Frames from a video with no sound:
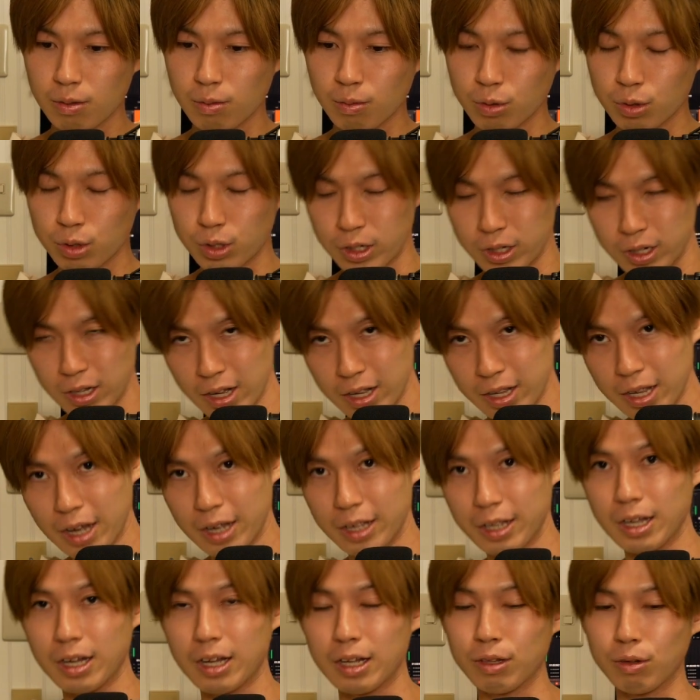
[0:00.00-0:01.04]
僕知らな
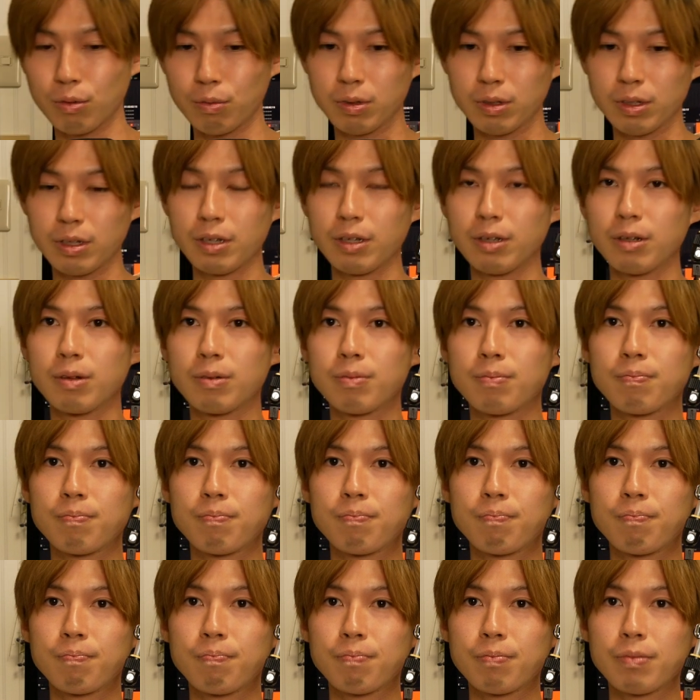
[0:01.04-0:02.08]
いなと思って。っ
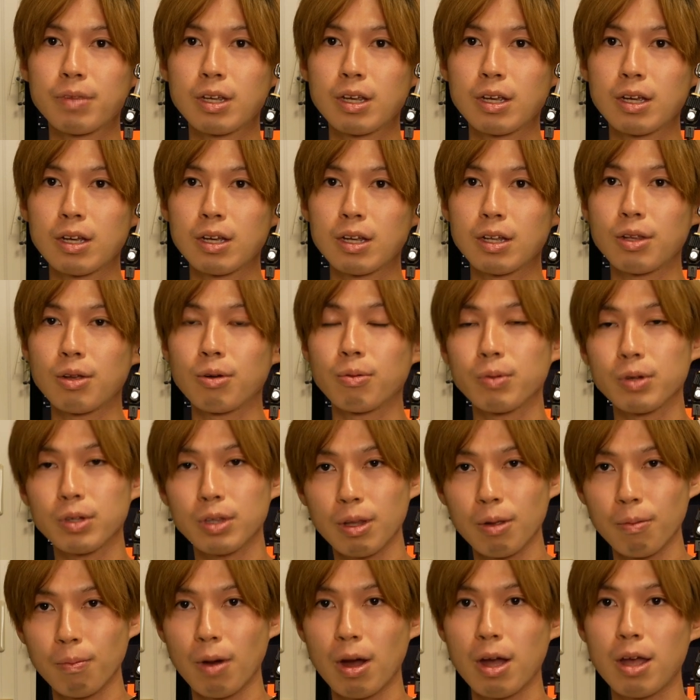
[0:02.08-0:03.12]
て思っ
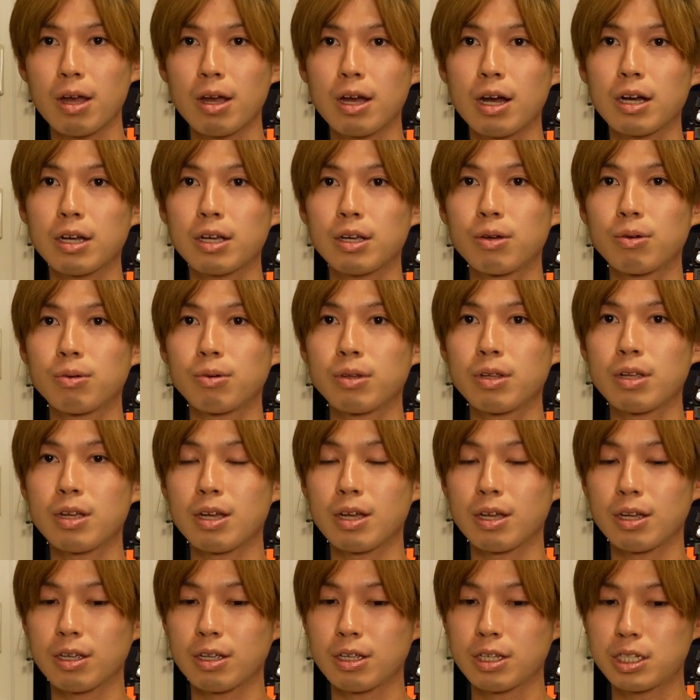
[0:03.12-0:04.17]
て前書きを
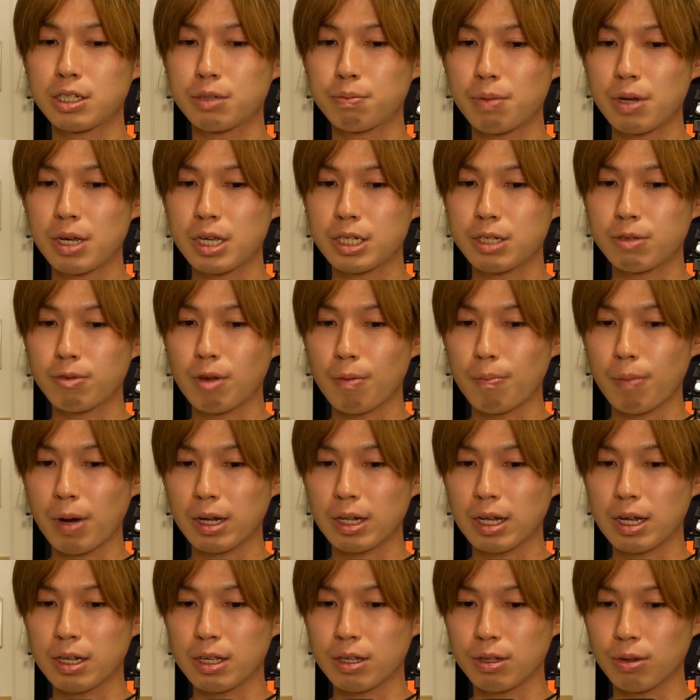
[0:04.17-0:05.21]
ね、1ページ目
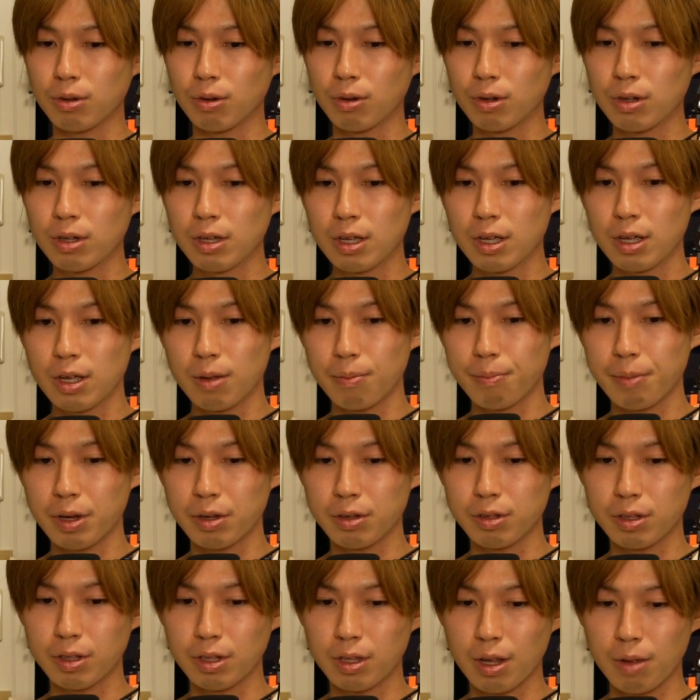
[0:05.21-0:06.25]
パラリとめ
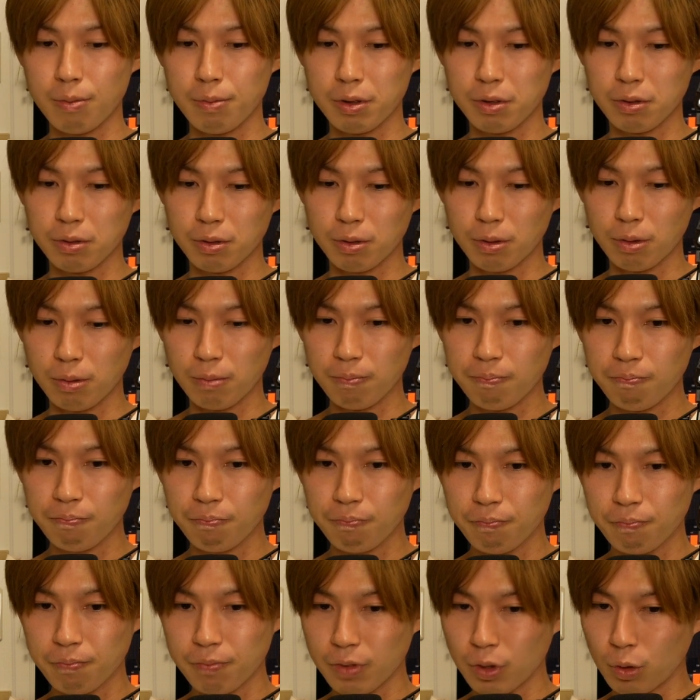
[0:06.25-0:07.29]
くってみると
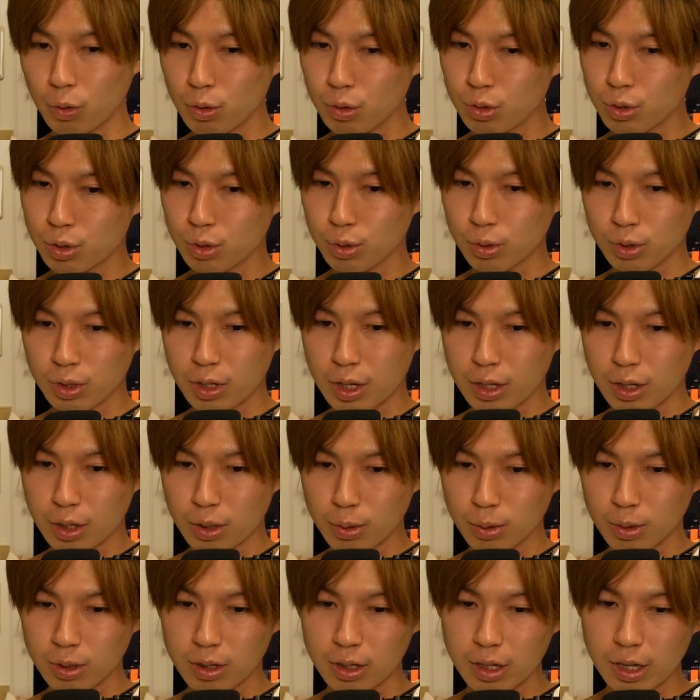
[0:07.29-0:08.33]
本書を手に
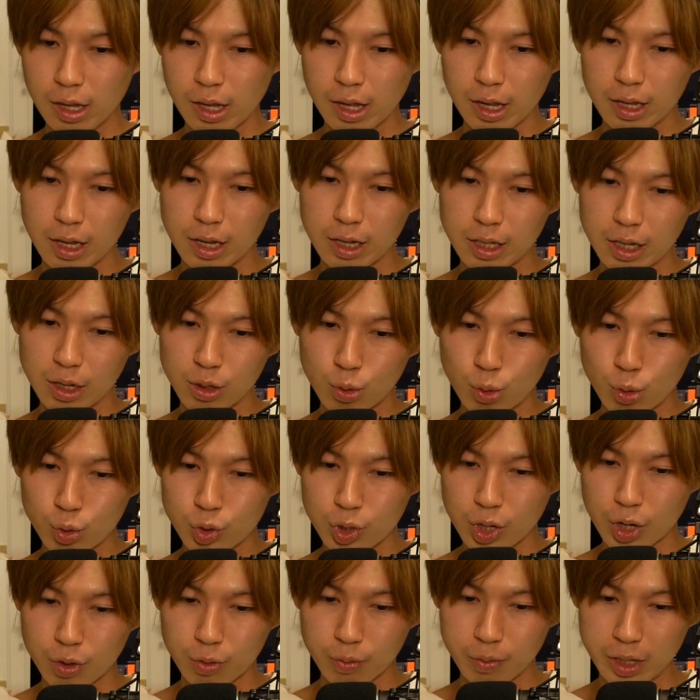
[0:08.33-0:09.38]
取っていただいた読
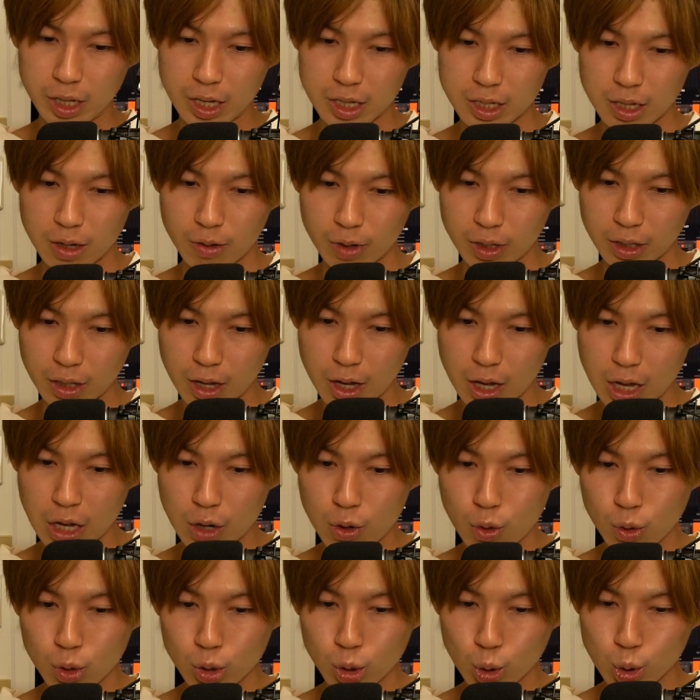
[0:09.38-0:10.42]
者の皆さんは帝
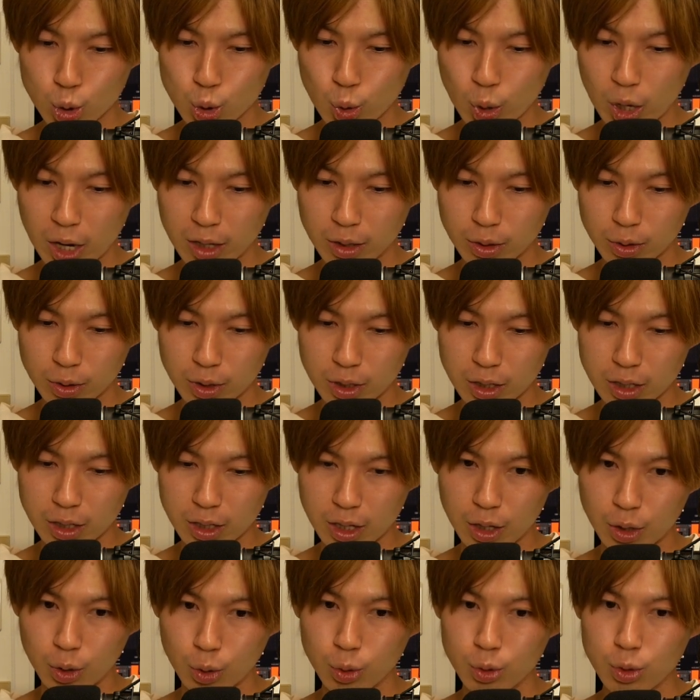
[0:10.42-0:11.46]
国図書館と聞い
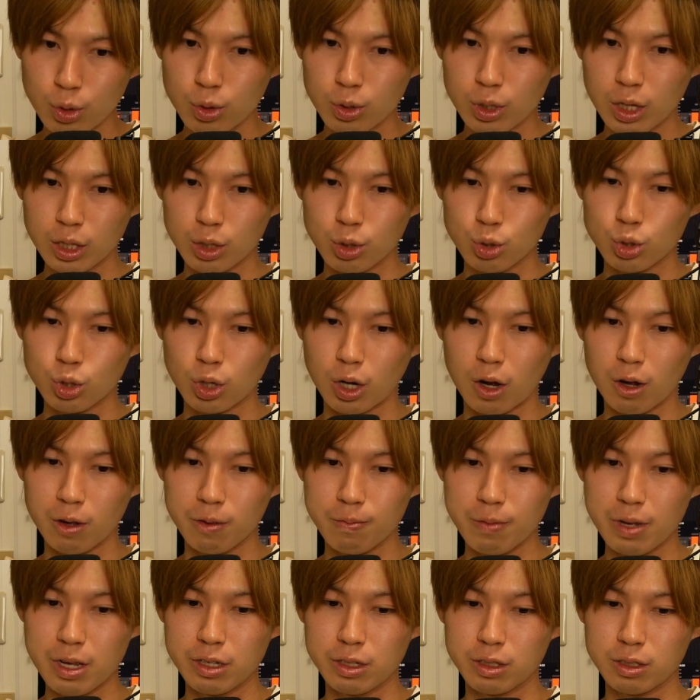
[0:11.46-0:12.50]
てどのような図書館を
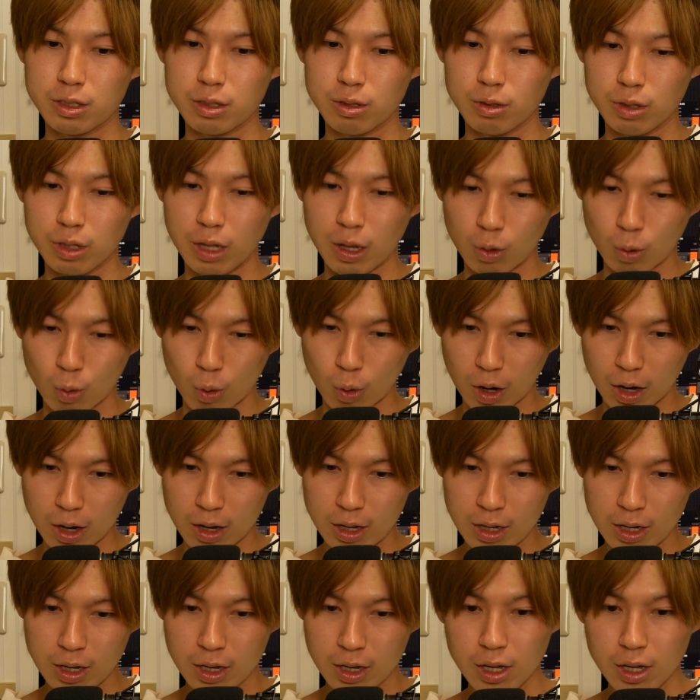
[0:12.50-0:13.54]
イメージするだろうか
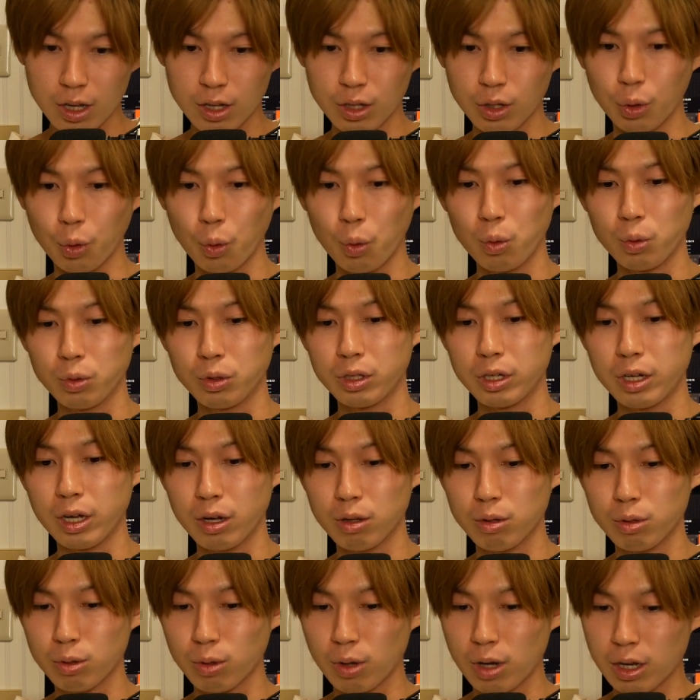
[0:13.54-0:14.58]
日本にあ
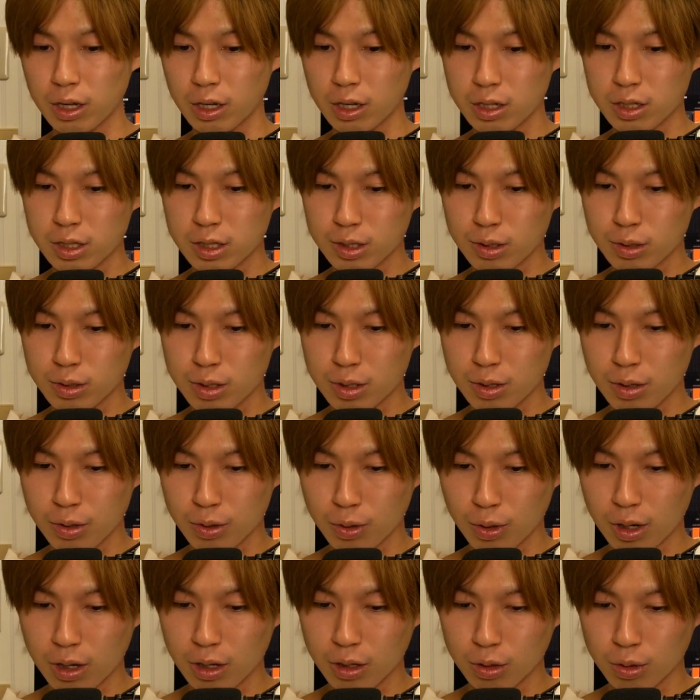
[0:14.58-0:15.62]
るのか現存する
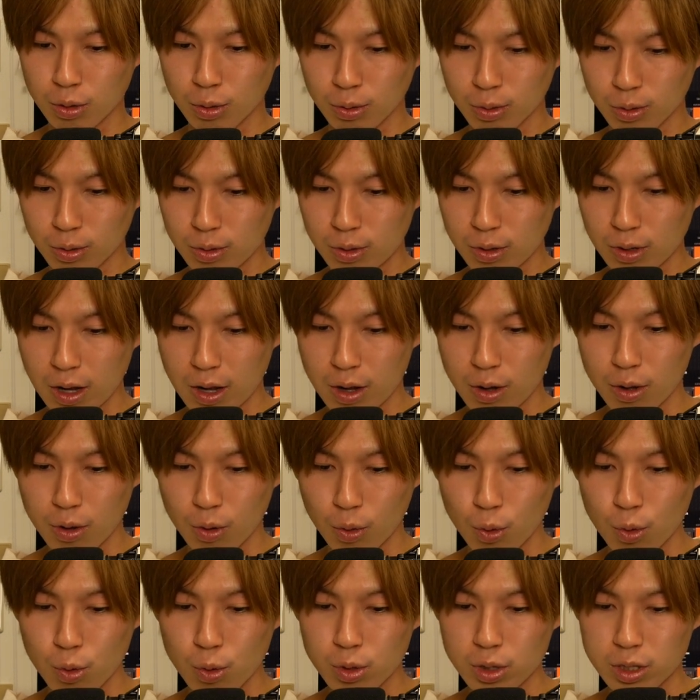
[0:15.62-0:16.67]
のかどのくらい
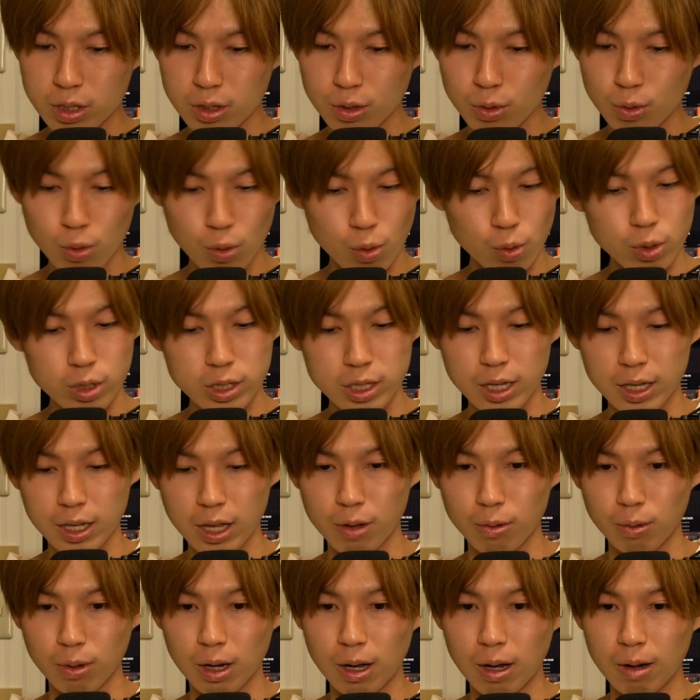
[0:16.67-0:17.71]
の大きさな
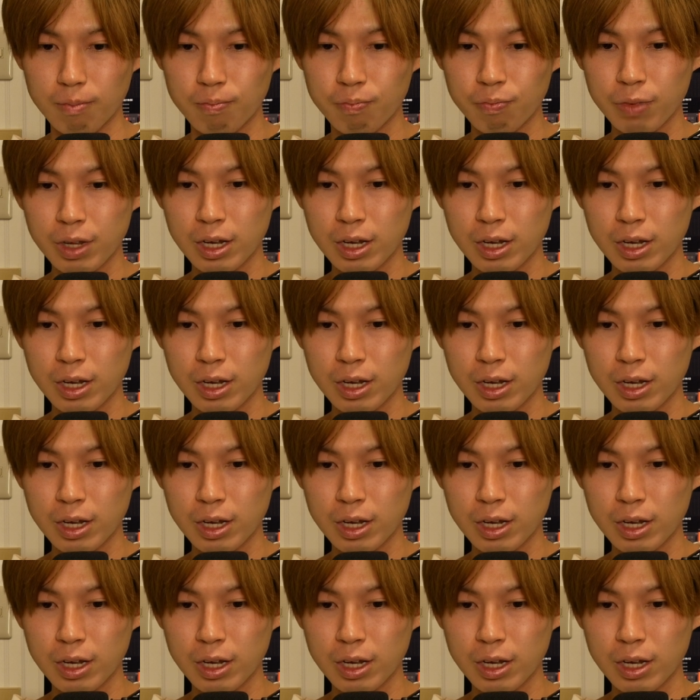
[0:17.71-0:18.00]
のか